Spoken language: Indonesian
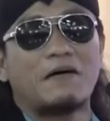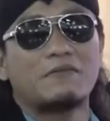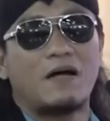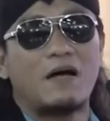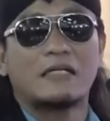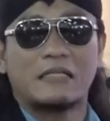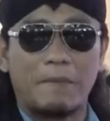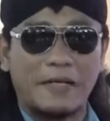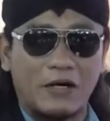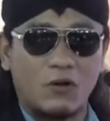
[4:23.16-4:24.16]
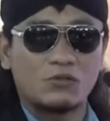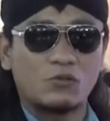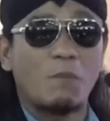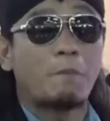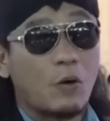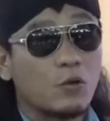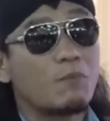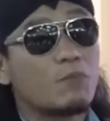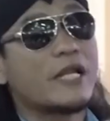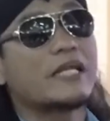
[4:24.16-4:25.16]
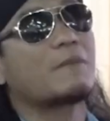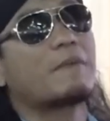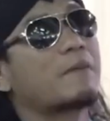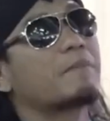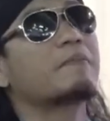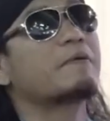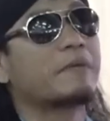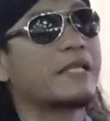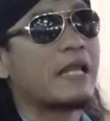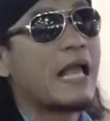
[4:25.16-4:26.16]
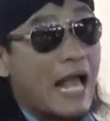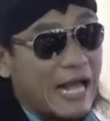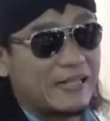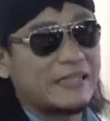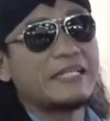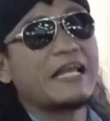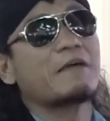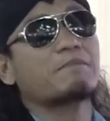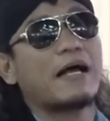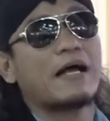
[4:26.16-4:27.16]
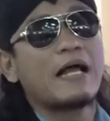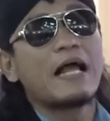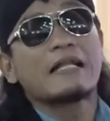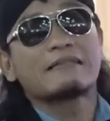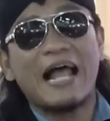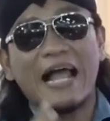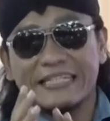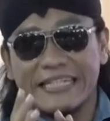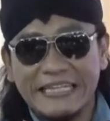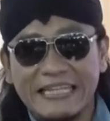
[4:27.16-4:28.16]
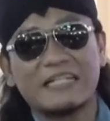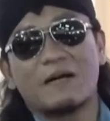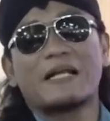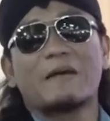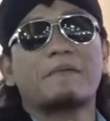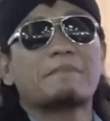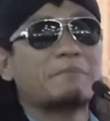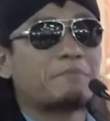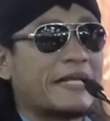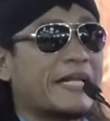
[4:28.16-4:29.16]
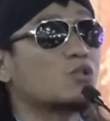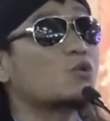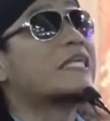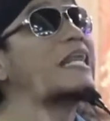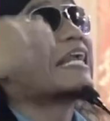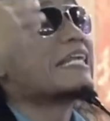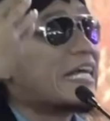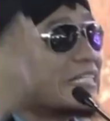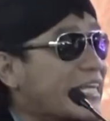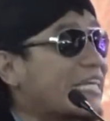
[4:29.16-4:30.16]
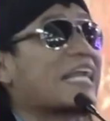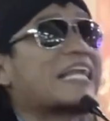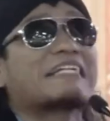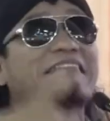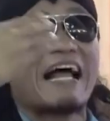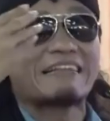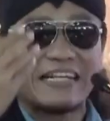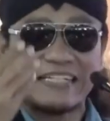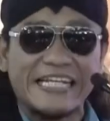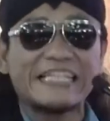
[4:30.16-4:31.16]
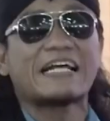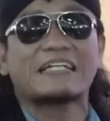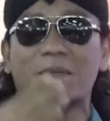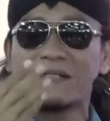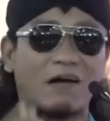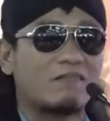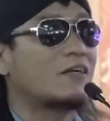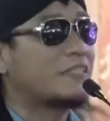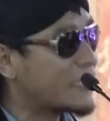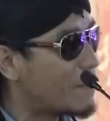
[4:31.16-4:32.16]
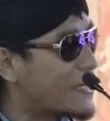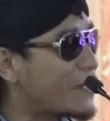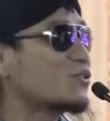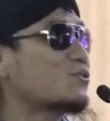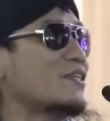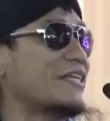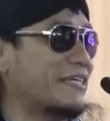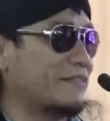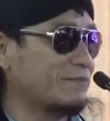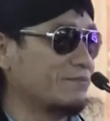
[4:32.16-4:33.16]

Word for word: Allah kepada Rasul baru kemudian kepada pemimpin artinya apa taat kita kepada pemimpin itu dilandasi karena ketaatan kita kepada Allah dan kepada Rasulnya